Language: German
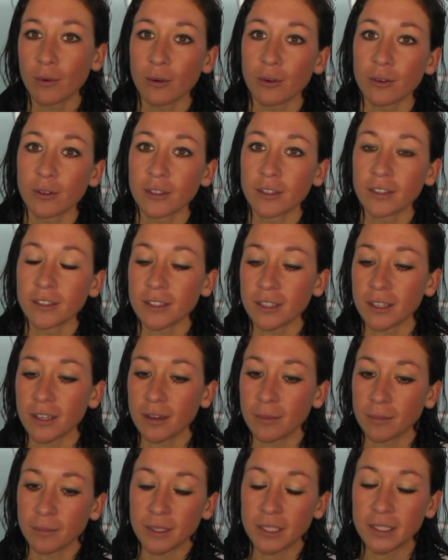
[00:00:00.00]
Und
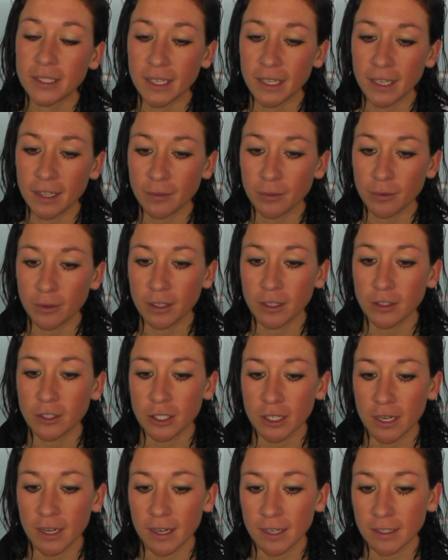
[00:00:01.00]
ähm, ich denke, für den
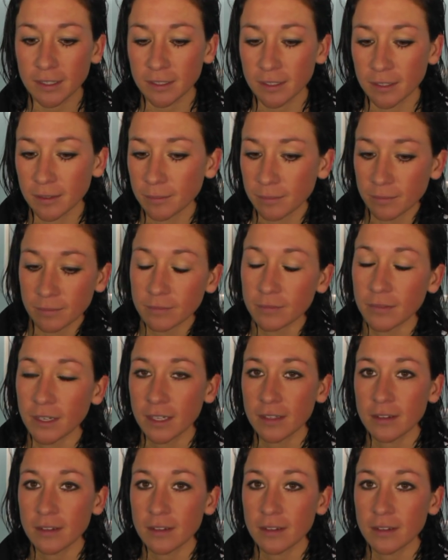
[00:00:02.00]
Start ähm, war